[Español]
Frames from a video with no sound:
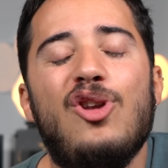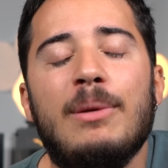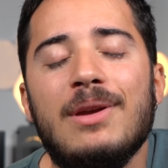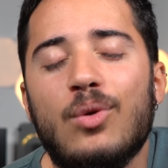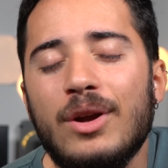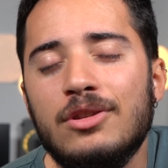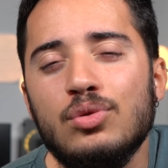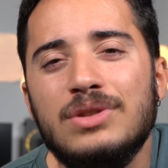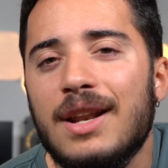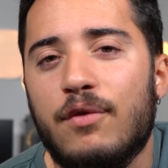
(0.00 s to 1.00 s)
lo que me encuentro
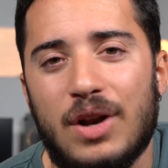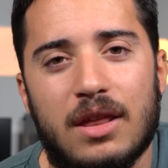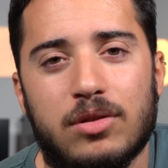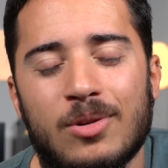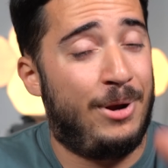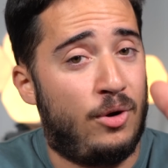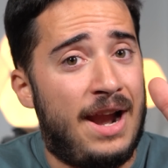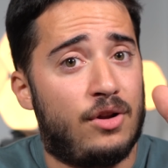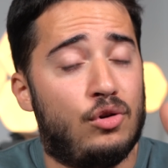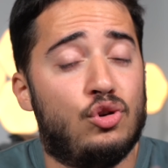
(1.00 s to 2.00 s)
es un telefonazo. Pero
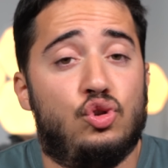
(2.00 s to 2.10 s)
claro,